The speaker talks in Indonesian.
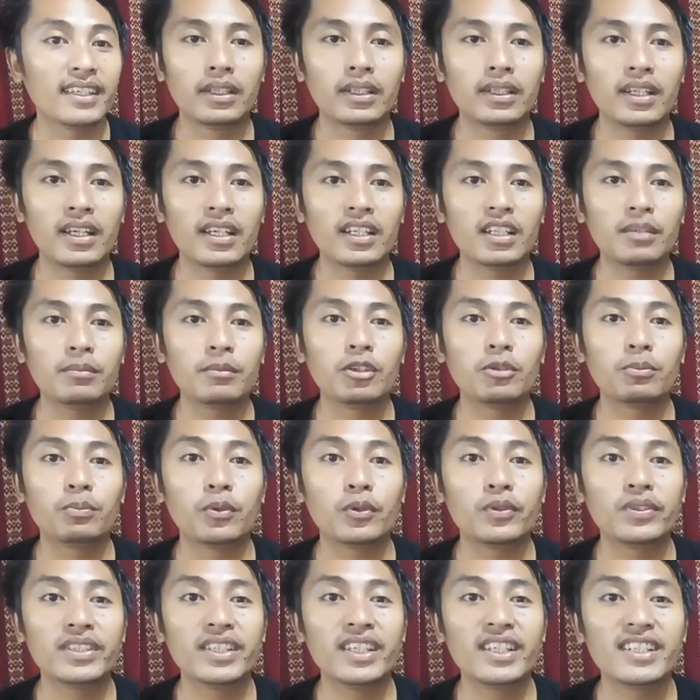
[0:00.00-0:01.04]
Hindari
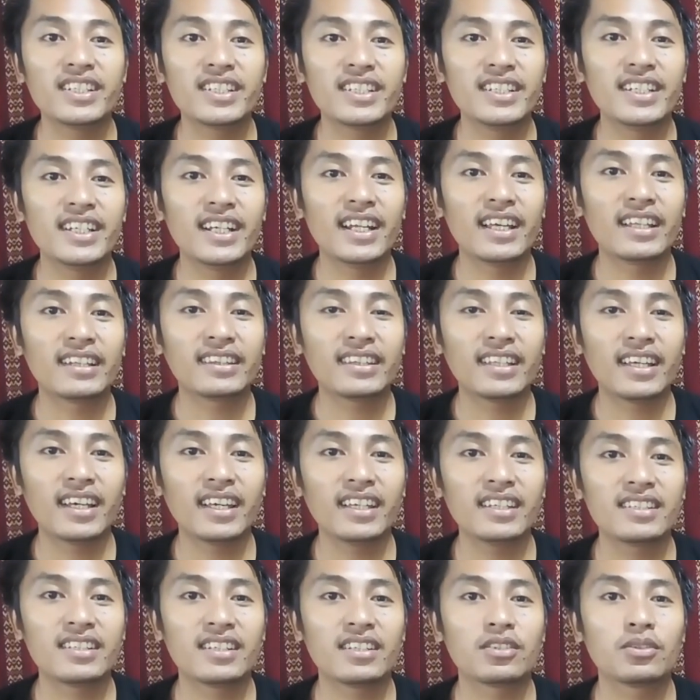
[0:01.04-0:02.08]
menumpuk jeans di
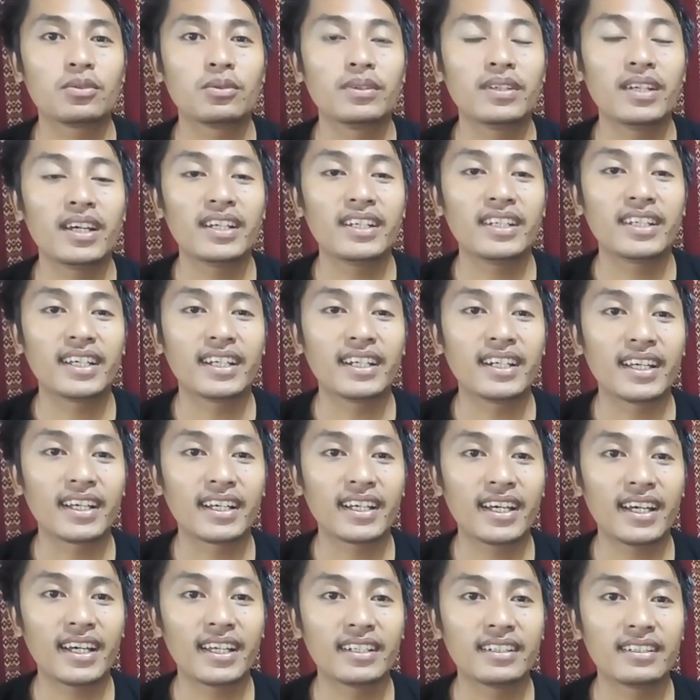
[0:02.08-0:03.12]
lantai sesudah
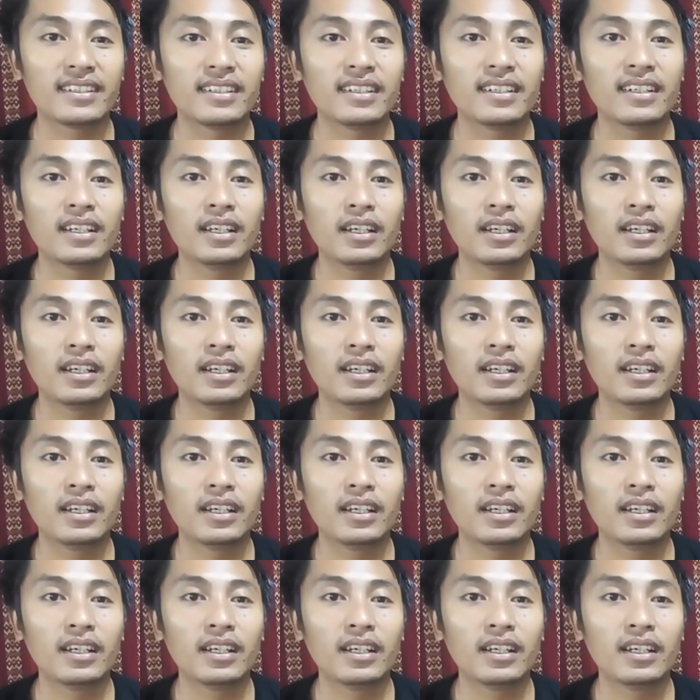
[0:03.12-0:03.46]
dikenakan.